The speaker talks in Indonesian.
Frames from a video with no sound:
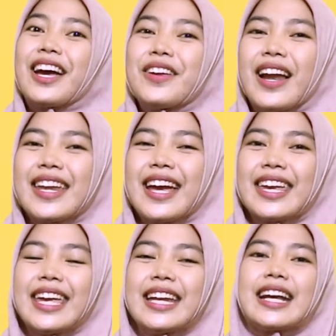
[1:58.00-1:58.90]
Yulan
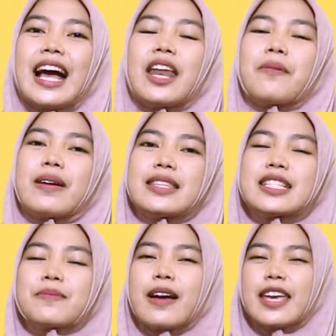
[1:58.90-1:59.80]
yakin kalian pasti
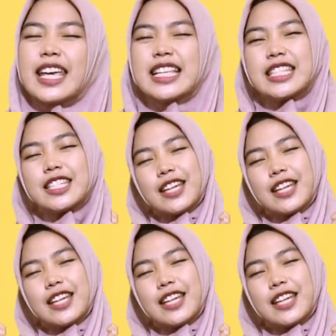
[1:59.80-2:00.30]
semakin